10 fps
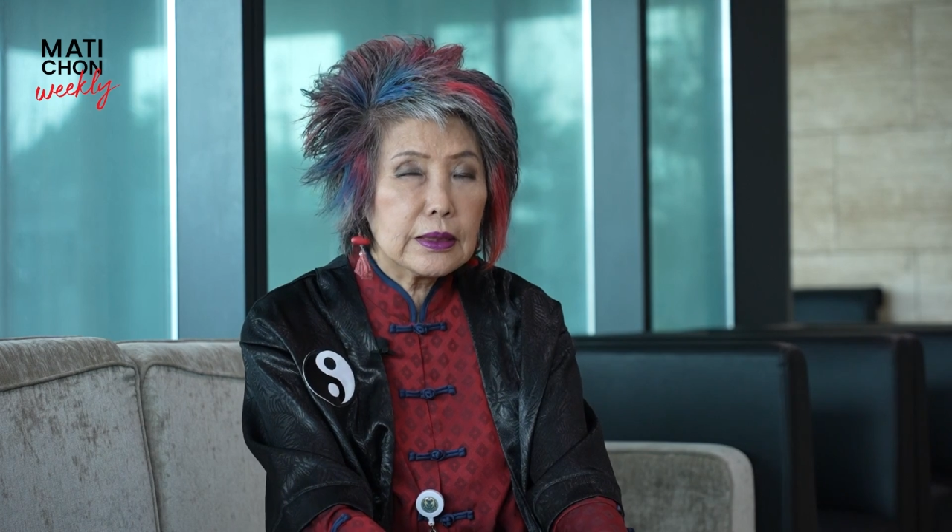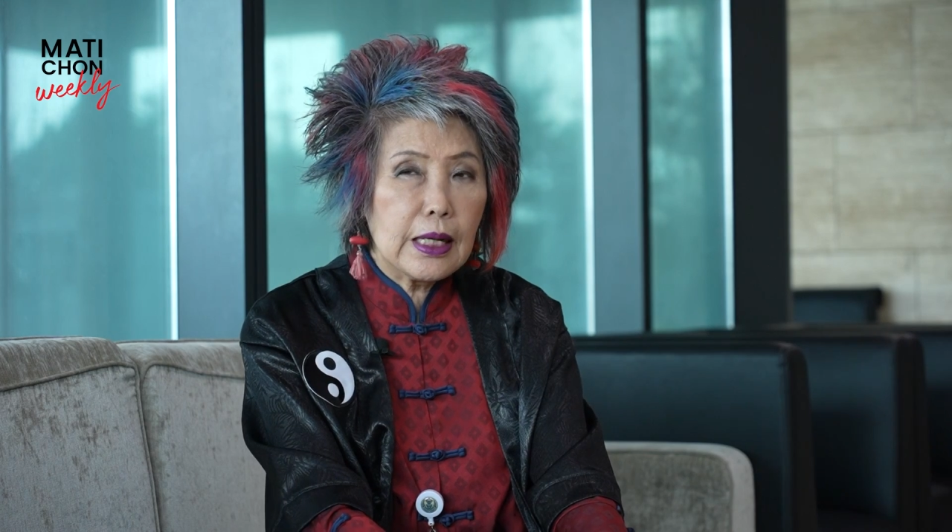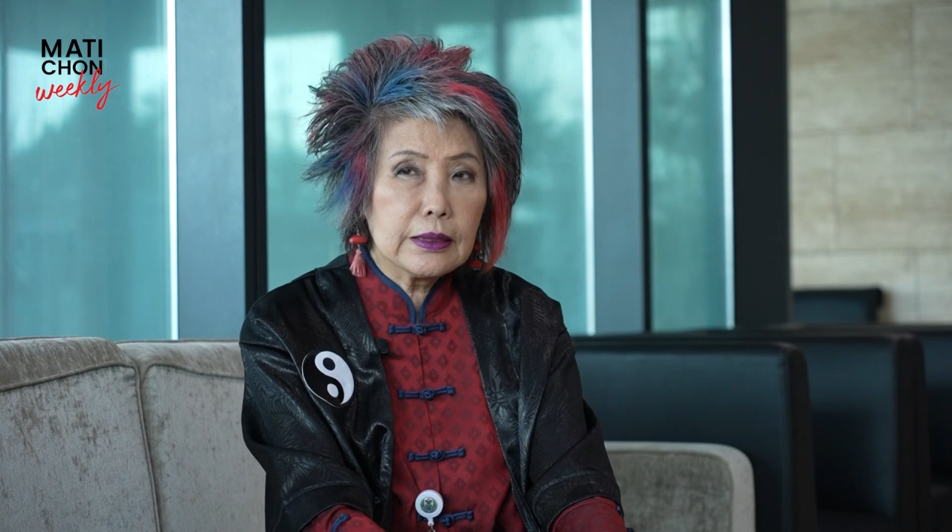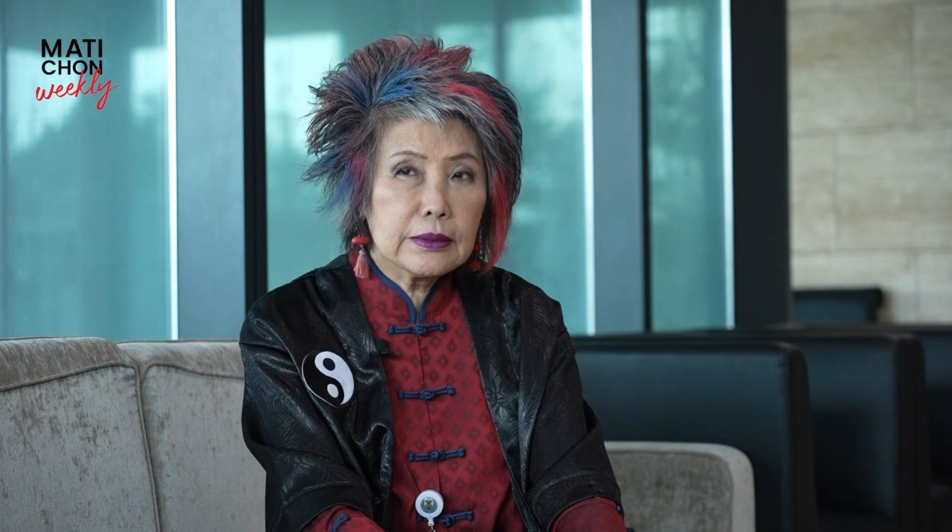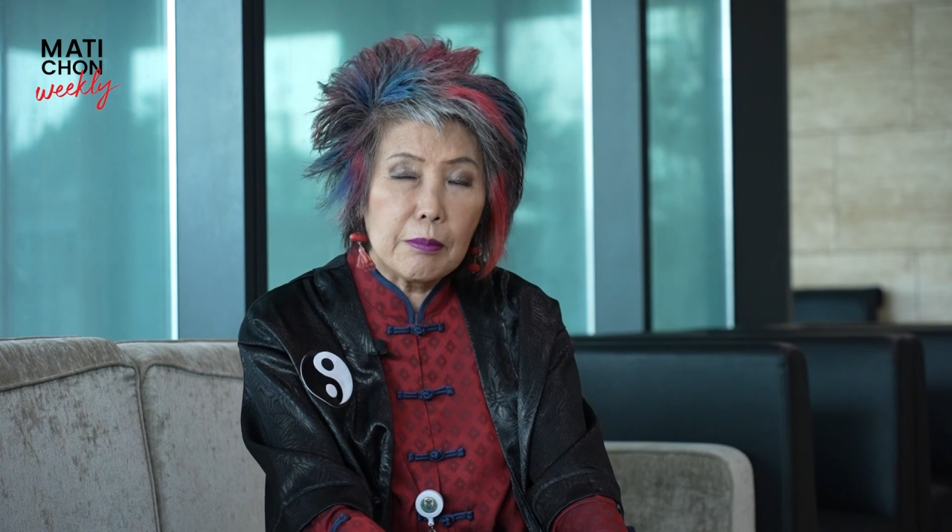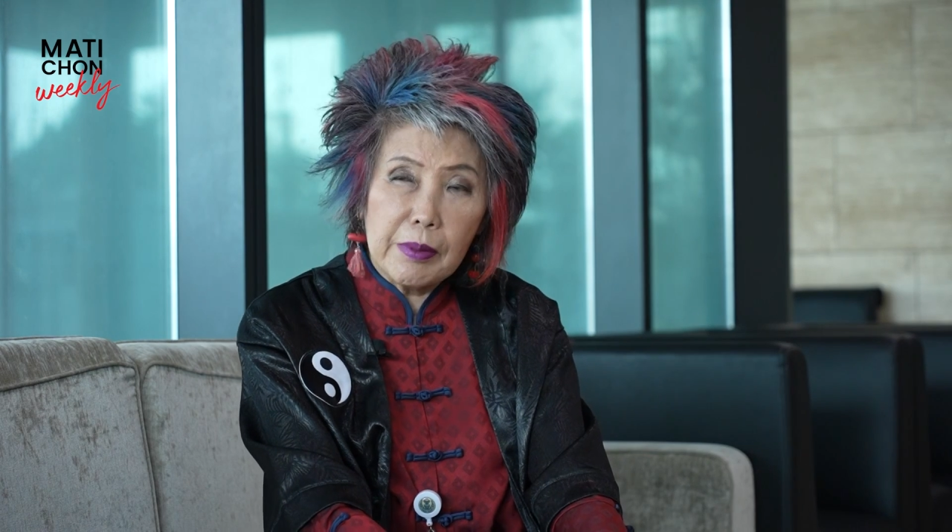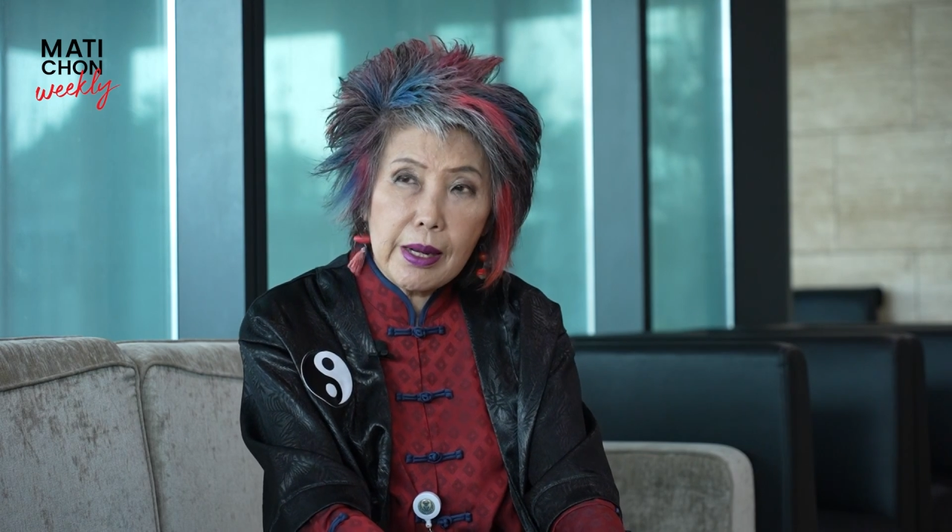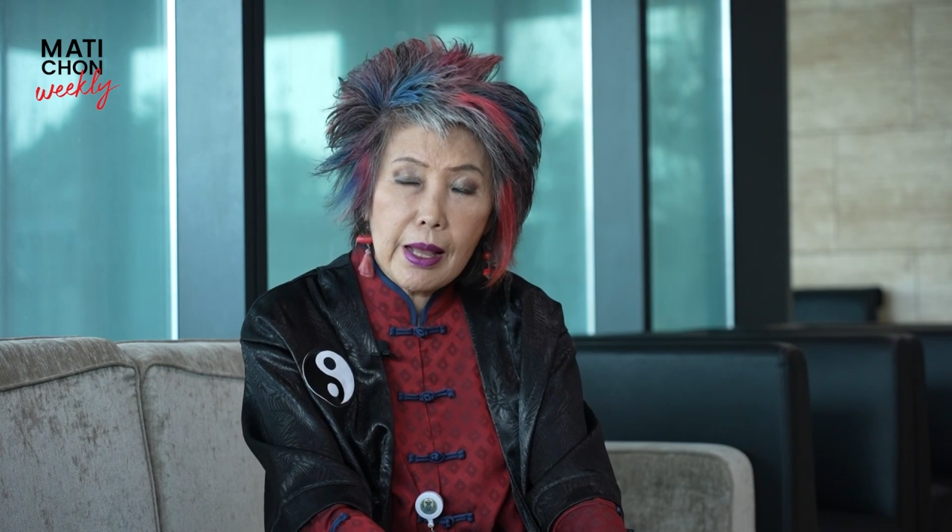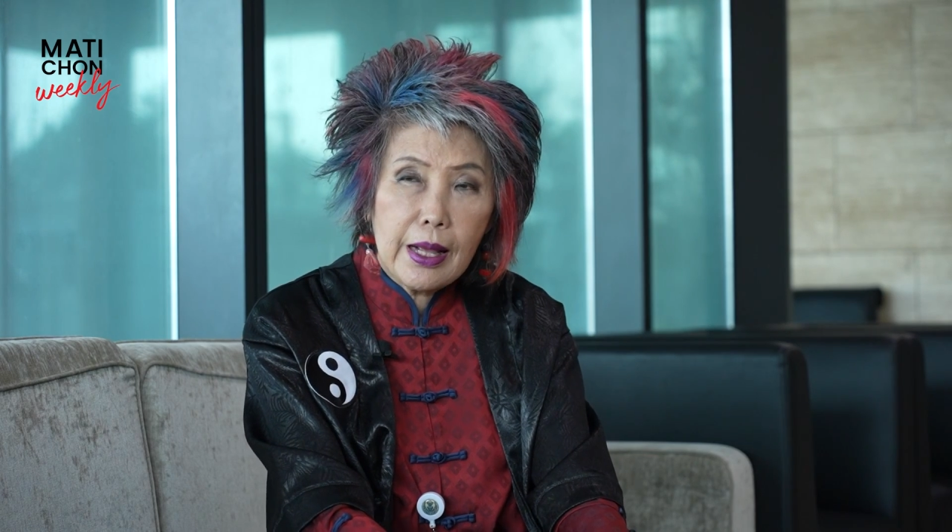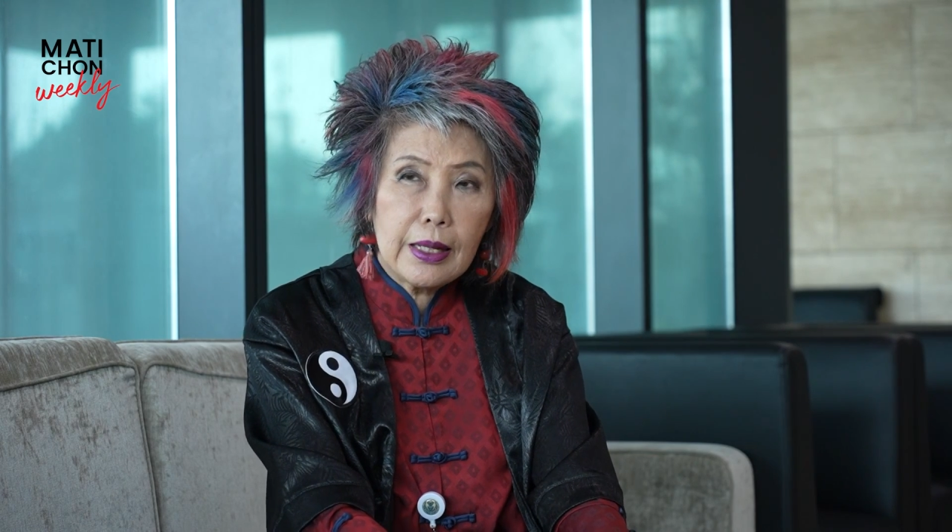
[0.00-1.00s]
การสัมม
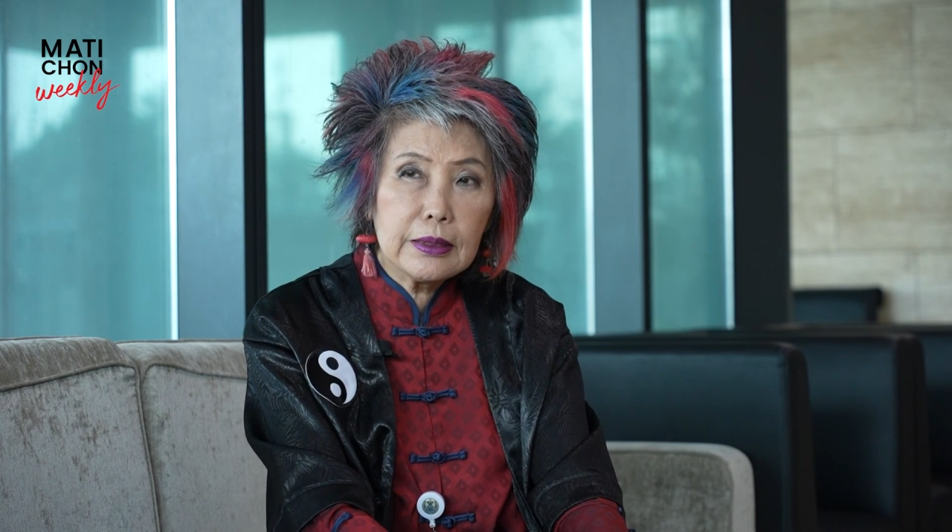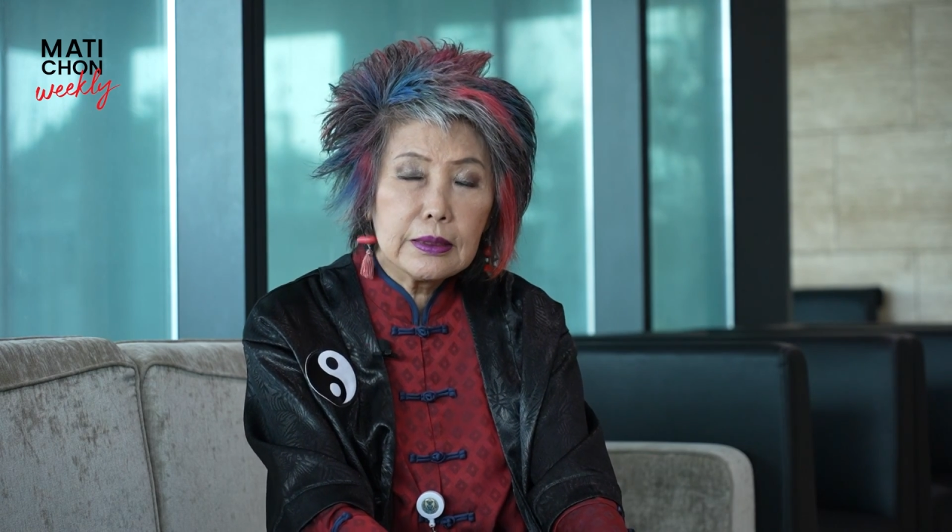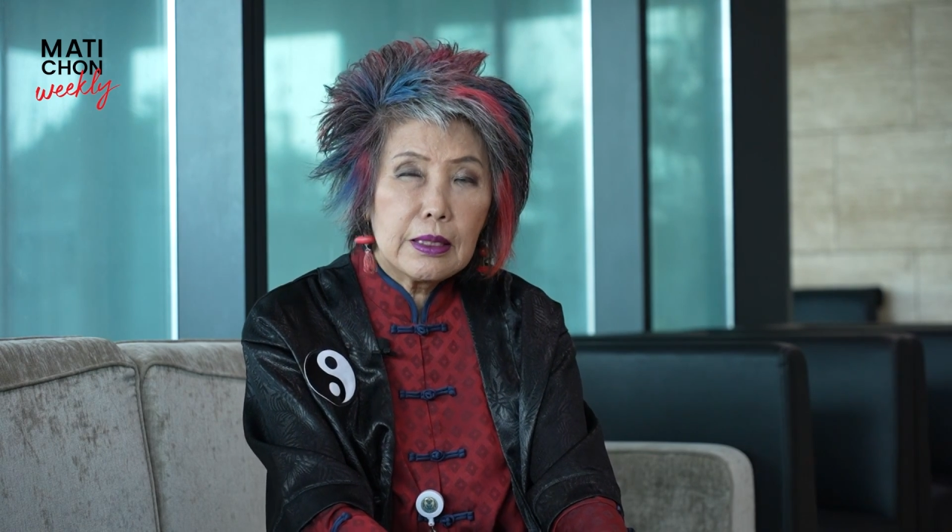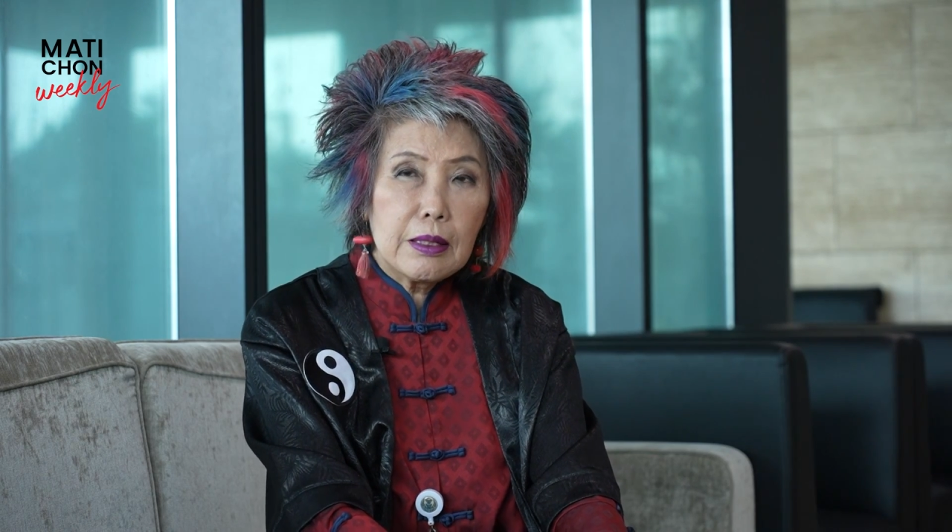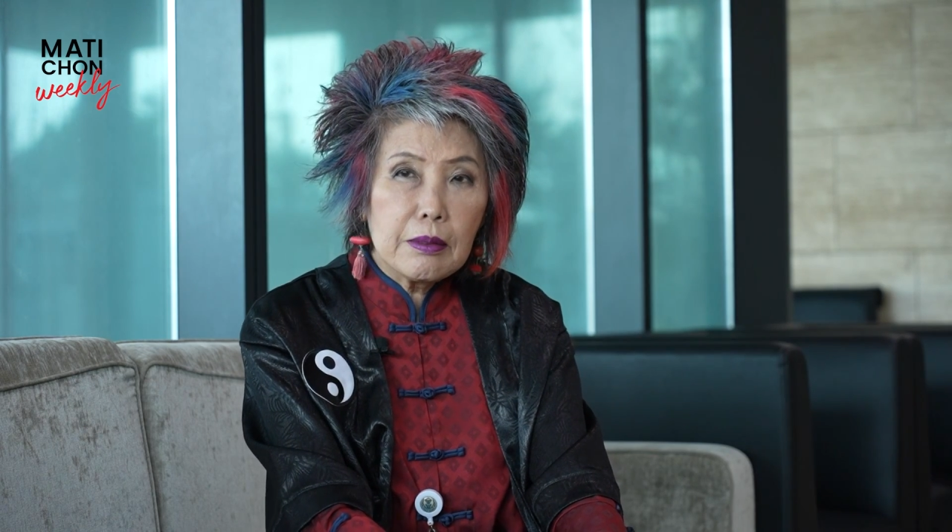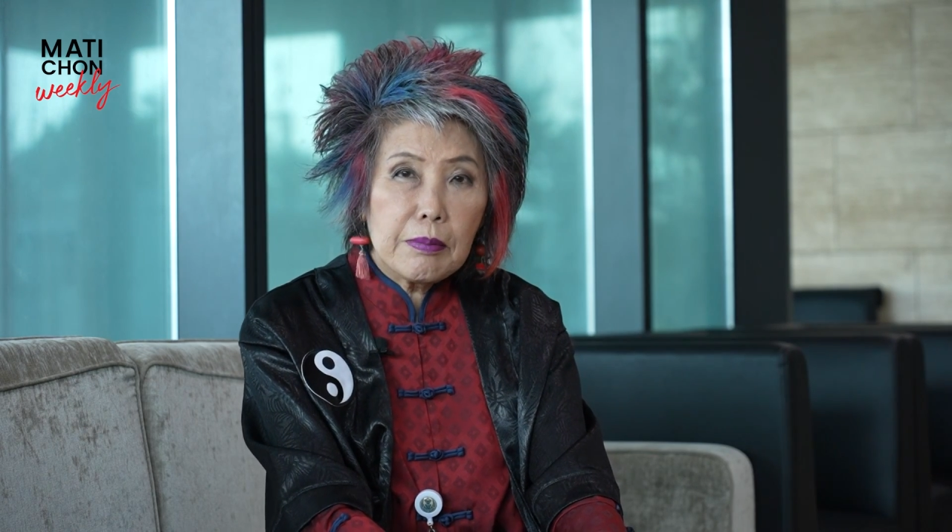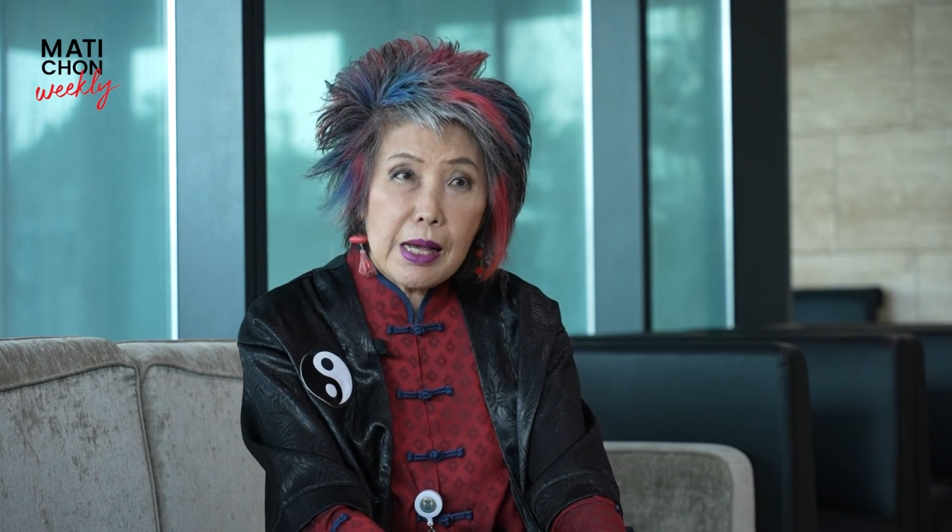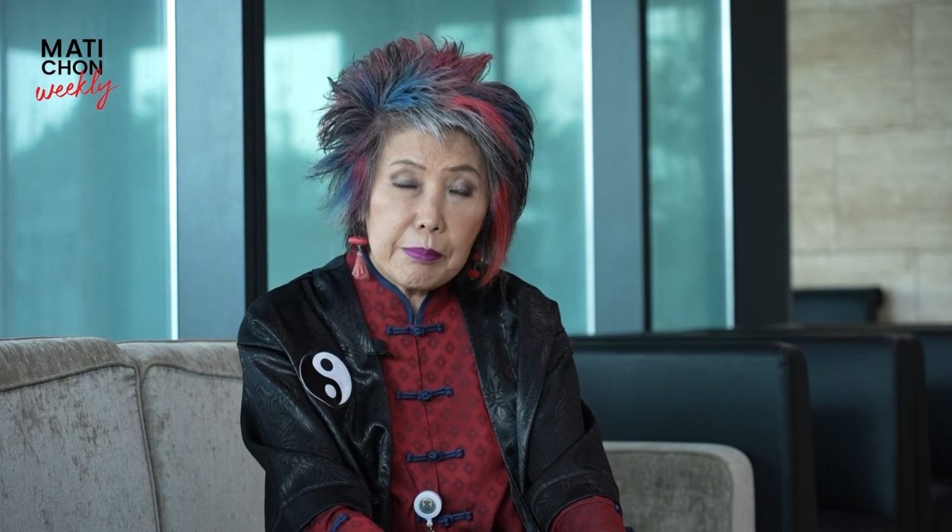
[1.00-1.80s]
นาผ่า